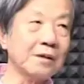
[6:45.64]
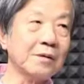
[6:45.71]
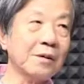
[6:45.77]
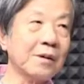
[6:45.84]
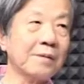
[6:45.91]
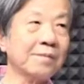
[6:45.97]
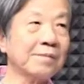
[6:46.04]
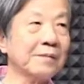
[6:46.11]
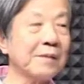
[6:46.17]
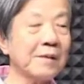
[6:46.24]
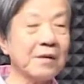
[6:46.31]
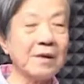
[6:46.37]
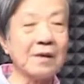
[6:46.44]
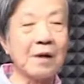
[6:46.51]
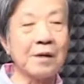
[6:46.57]
啊。对啊，
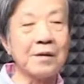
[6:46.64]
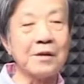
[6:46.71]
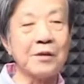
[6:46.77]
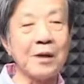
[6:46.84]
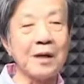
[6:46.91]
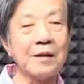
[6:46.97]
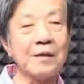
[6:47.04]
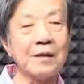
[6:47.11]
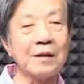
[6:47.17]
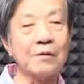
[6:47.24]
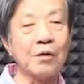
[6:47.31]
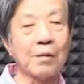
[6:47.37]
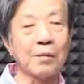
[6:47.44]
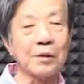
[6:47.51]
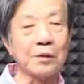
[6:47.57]
因为考医学院已经
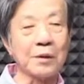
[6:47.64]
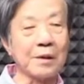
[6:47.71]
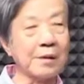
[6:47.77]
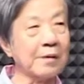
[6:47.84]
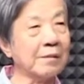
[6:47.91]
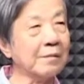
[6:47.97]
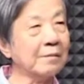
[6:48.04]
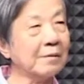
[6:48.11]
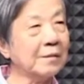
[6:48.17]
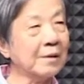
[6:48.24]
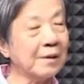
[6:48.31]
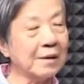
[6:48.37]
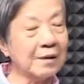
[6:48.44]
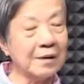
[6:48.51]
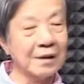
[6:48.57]
头破血流。
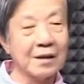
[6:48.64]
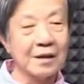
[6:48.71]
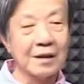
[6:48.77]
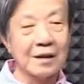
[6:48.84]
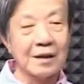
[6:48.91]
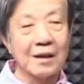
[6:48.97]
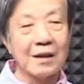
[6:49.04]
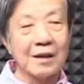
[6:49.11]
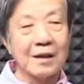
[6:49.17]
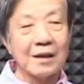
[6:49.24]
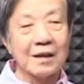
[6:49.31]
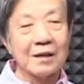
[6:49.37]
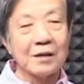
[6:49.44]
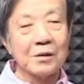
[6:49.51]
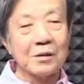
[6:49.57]
对对啊
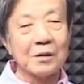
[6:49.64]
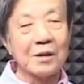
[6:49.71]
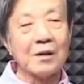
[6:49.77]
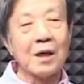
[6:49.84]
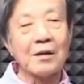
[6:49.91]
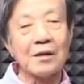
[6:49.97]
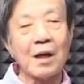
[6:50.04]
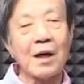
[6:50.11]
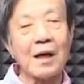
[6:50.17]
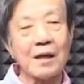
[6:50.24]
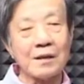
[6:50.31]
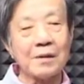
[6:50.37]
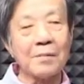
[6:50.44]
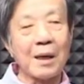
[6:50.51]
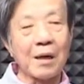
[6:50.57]
所以他大概
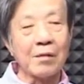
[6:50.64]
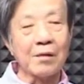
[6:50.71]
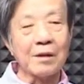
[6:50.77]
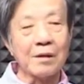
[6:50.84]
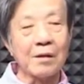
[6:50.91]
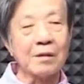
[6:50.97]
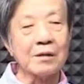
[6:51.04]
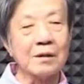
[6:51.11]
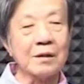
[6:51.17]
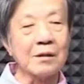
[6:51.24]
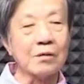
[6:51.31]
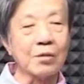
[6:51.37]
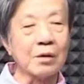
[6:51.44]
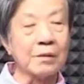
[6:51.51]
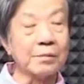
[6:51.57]
也是怕我以后日子
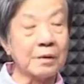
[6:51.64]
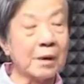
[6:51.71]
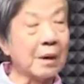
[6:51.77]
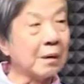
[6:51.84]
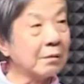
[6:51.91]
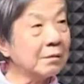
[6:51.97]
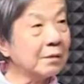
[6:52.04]
过得不好。